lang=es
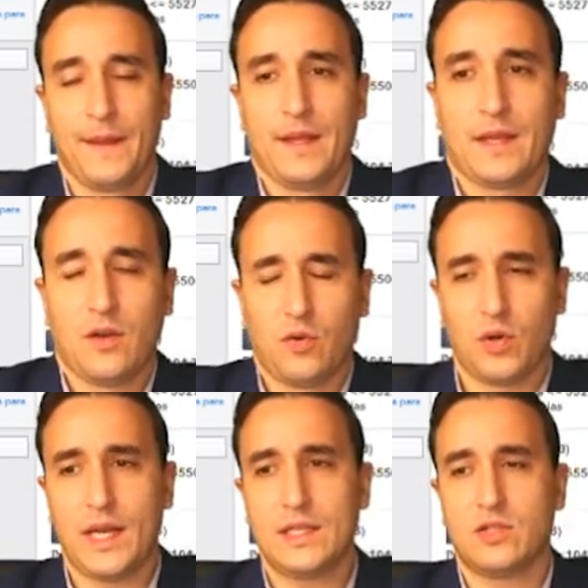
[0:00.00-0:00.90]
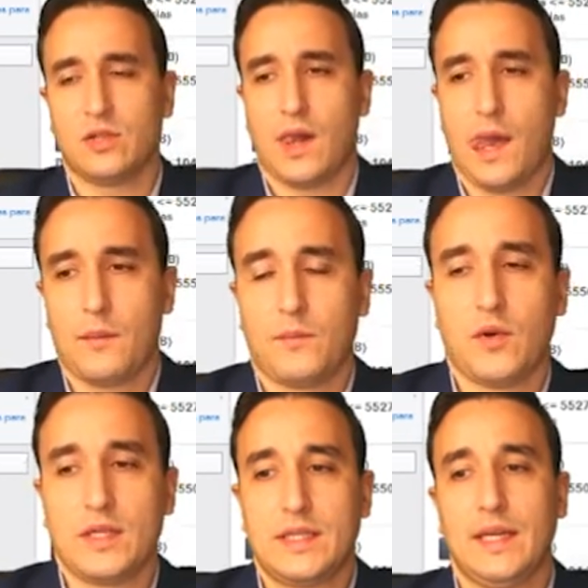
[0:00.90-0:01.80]
¿Qué ocurre eso?
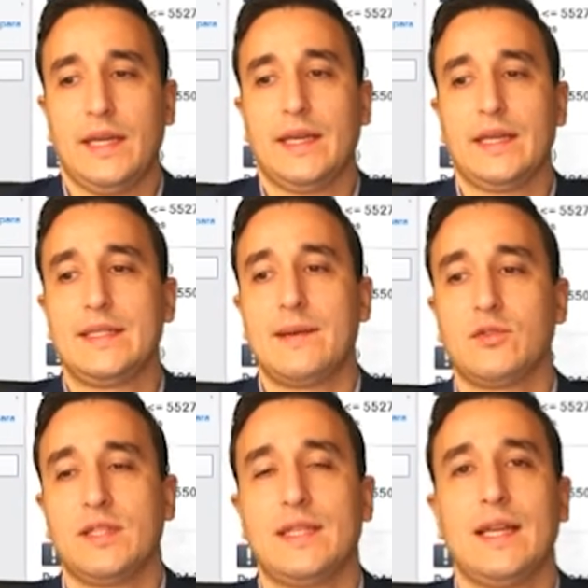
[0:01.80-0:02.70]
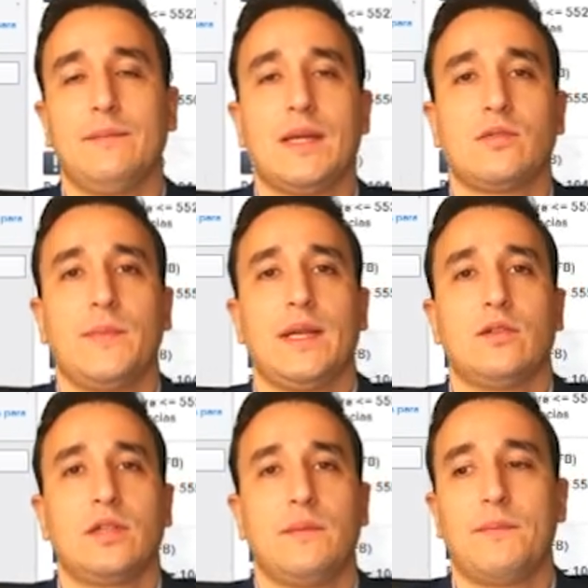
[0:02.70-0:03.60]
Pues si eh, y quisiéramos entrar, más o
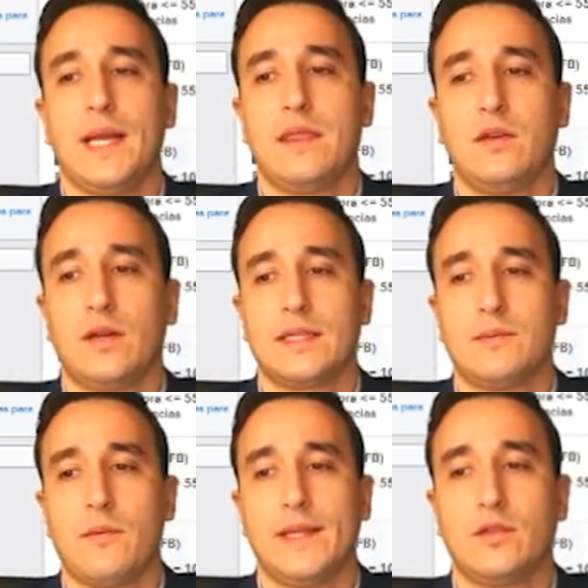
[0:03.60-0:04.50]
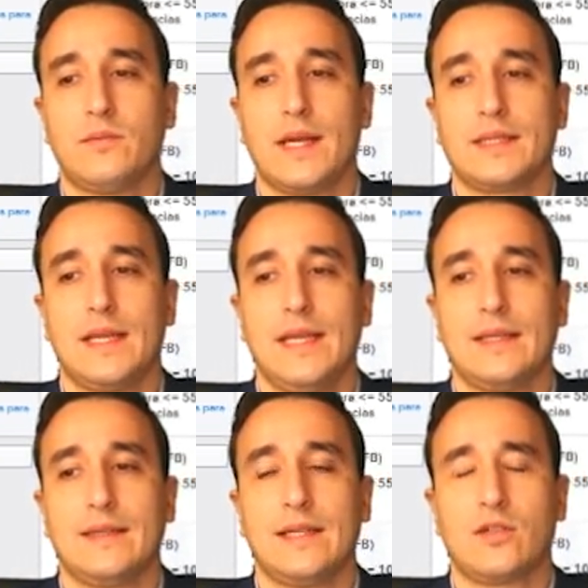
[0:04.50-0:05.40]
menos el precio en ese momento van,
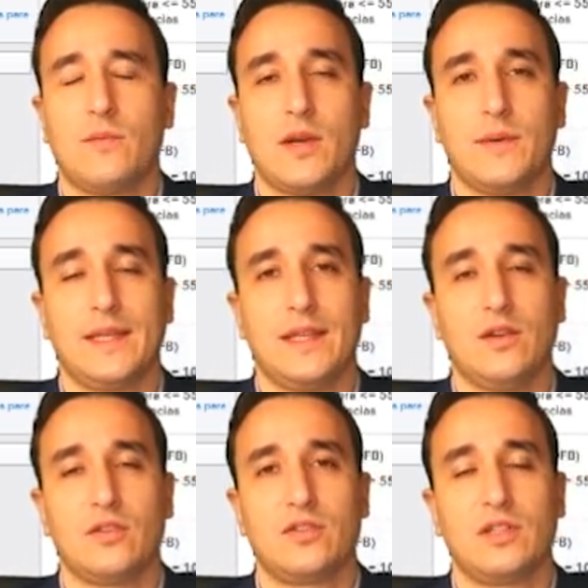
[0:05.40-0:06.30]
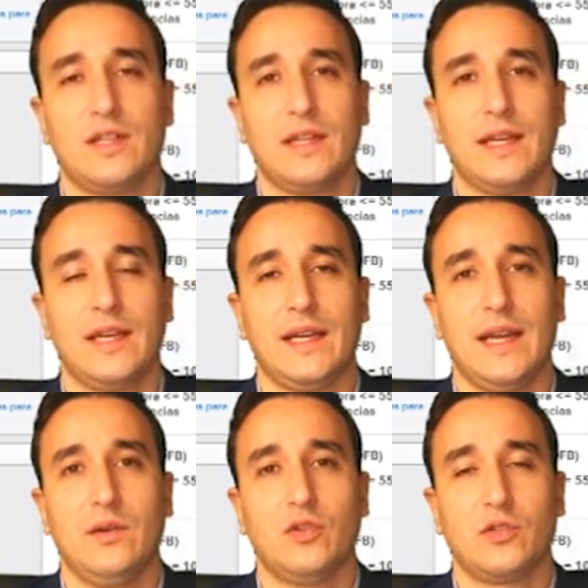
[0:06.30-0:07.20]
serían 3,92 eh,
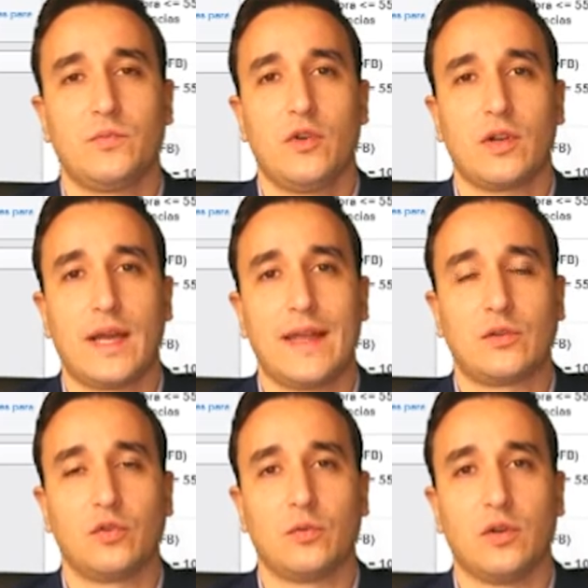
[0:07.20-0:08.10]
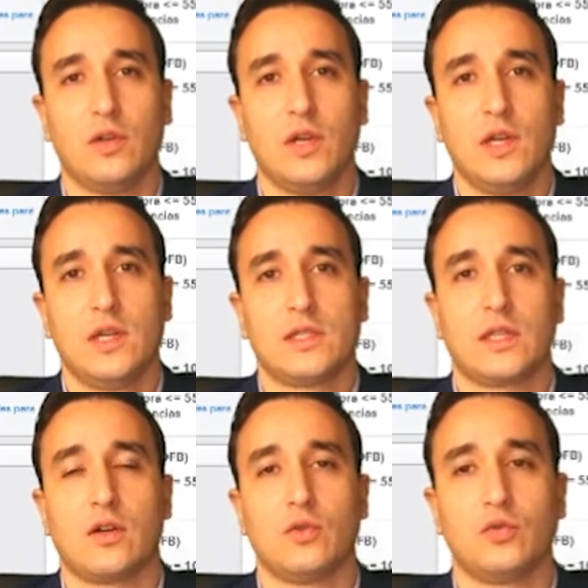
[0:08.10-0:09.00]
euros por cada turbo.
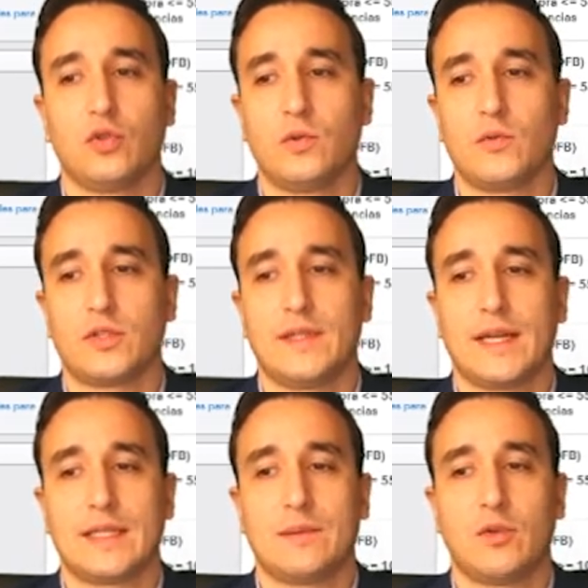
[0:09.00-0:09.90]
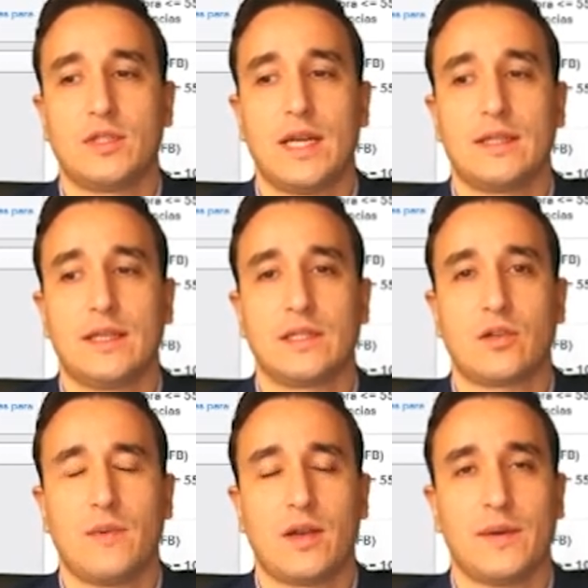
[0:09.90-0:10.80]
Si cojo un turbo, pues tendría que desembolsar
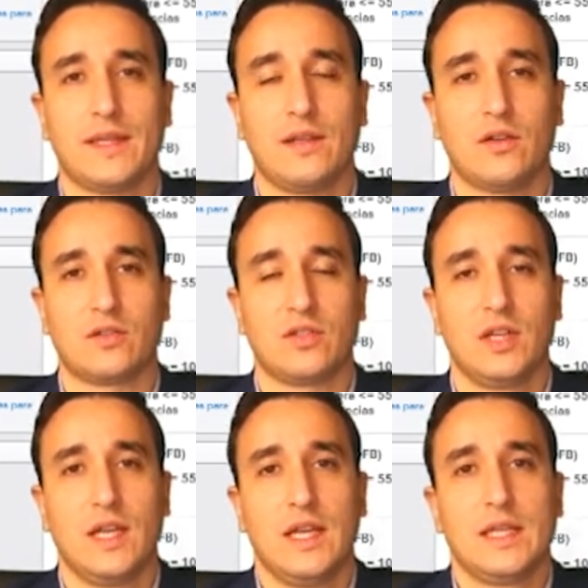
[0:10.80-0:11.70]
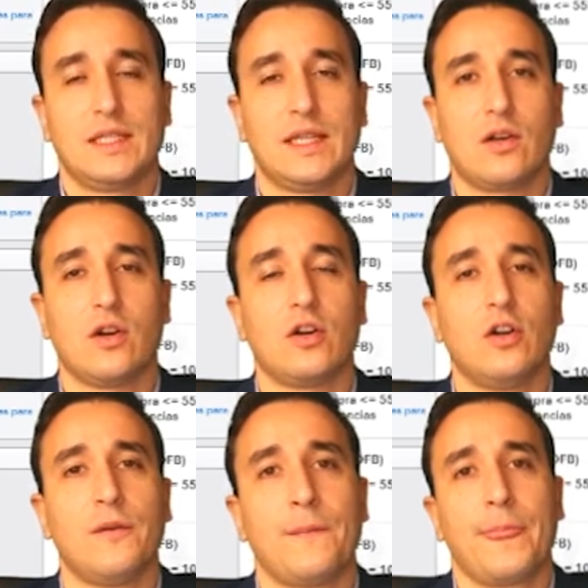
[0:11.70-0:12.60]
3,92. Si
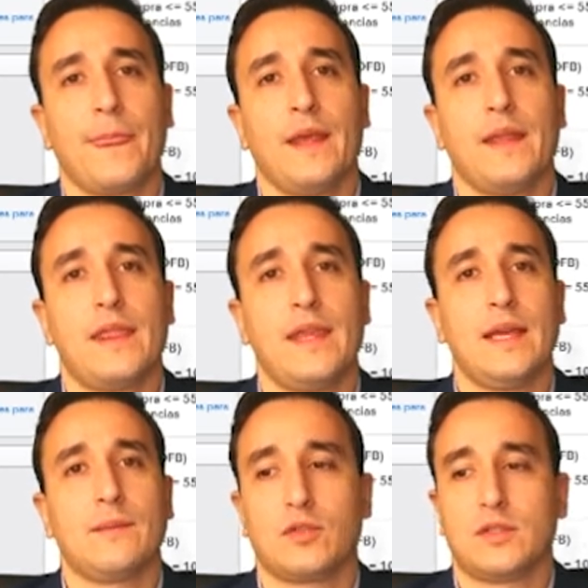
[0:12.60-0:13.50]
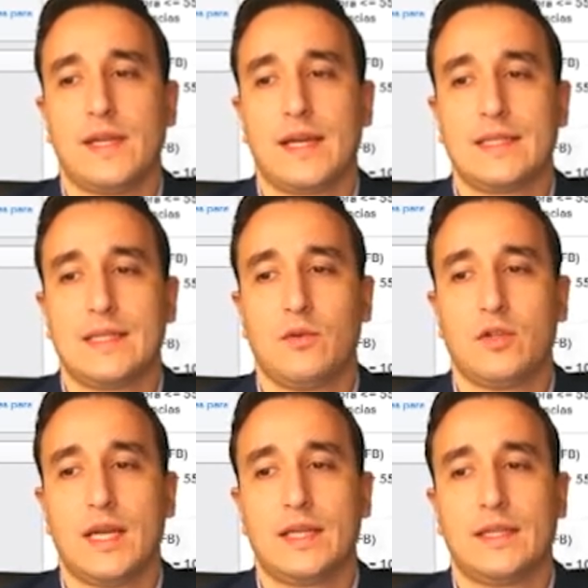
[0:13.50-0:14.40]
cojo 100, pues tendría que
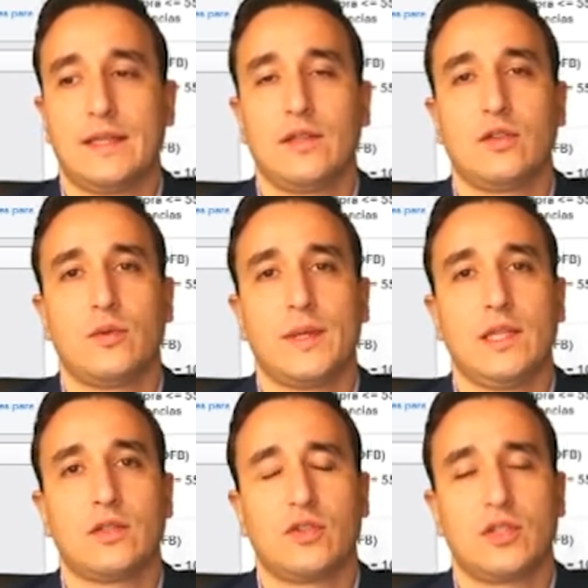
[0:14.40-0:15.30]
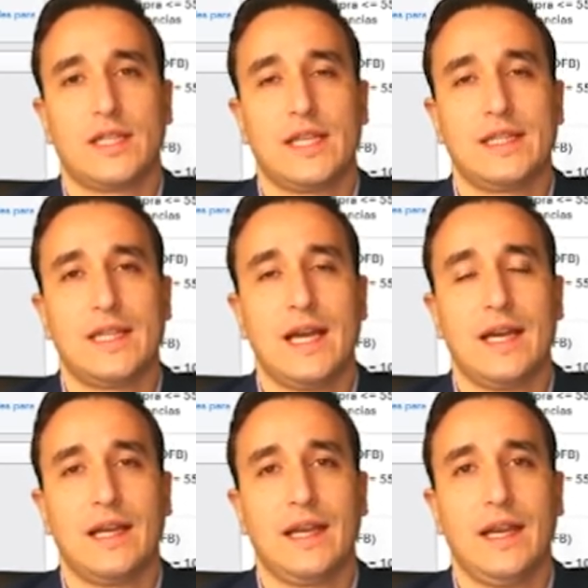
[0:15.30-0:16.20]
desembolsar
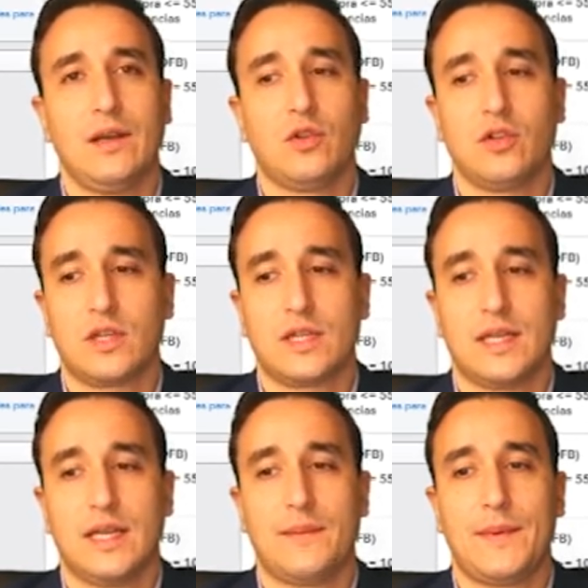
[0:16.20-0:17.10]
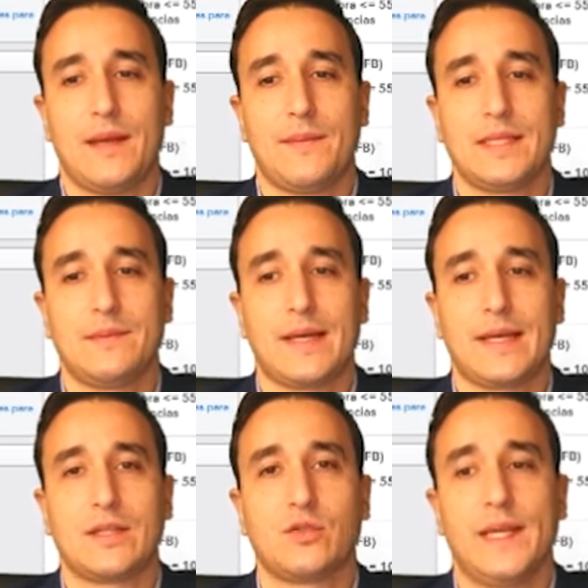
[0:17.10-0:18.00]
392,70 euros, que sería la pérdida máxima
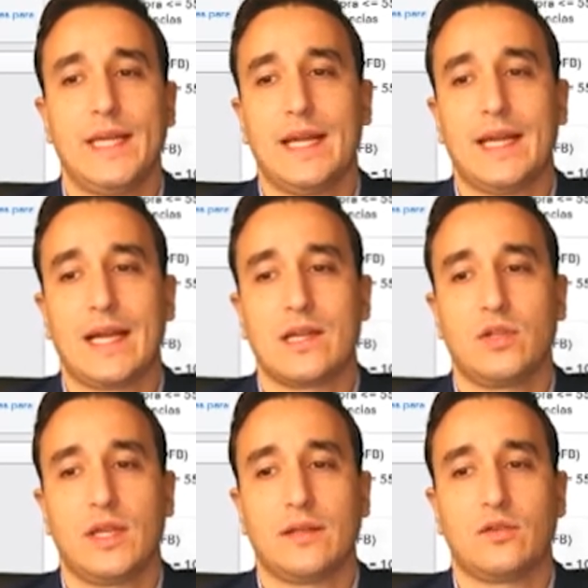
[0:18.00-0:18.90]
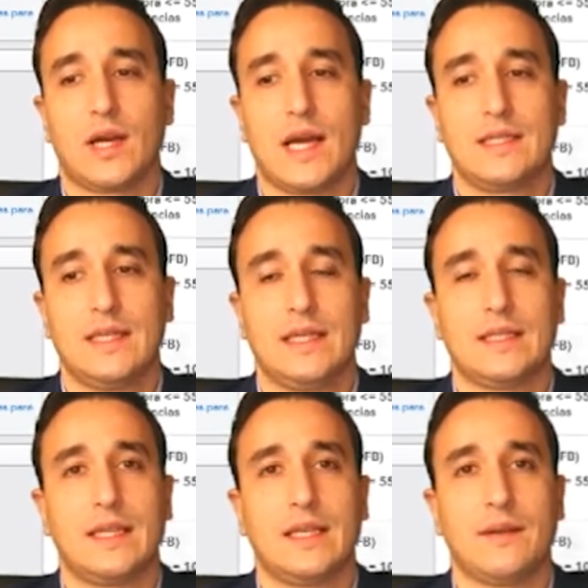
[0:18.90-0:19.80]
que asumiría en el caso de que tocase
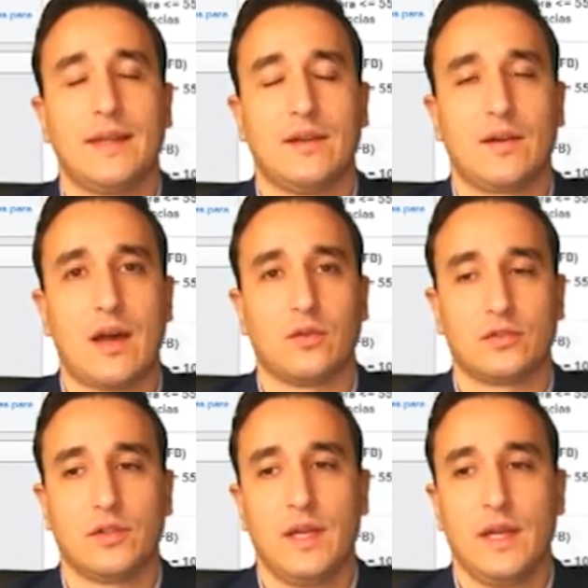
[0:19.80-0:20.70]
este nivel de knockout.